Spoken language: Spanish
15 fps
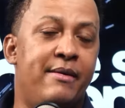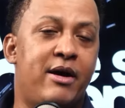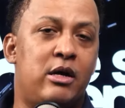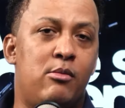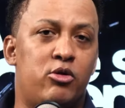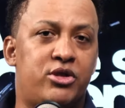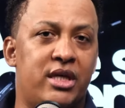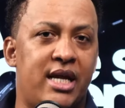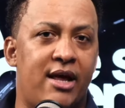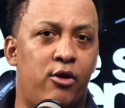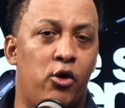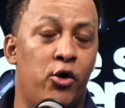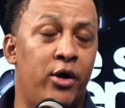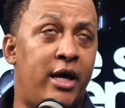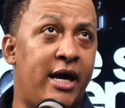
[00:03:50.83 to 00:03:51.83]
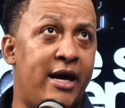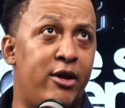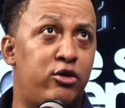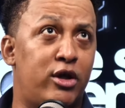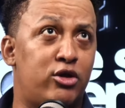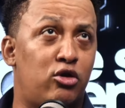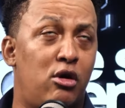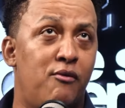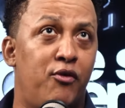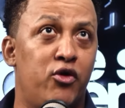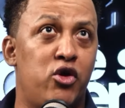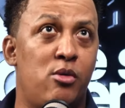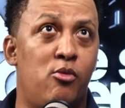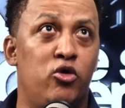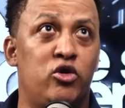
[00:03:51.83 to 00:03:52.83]
iba como senador, que eso,
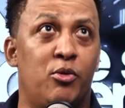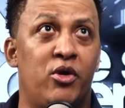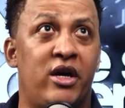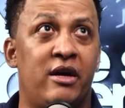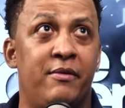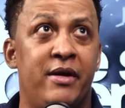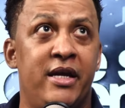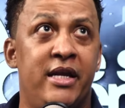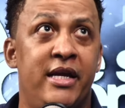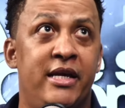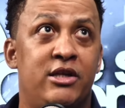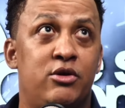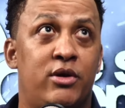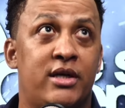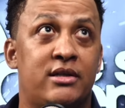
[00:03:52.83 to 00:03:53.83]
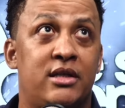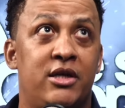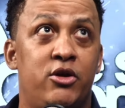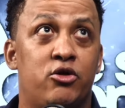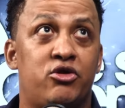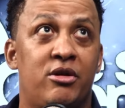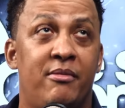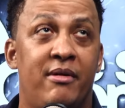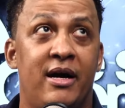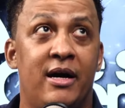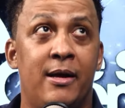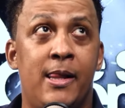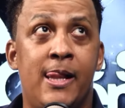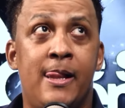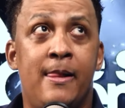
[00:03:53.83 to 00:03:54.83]
confundió mucho porque Vinicio Castillo Semán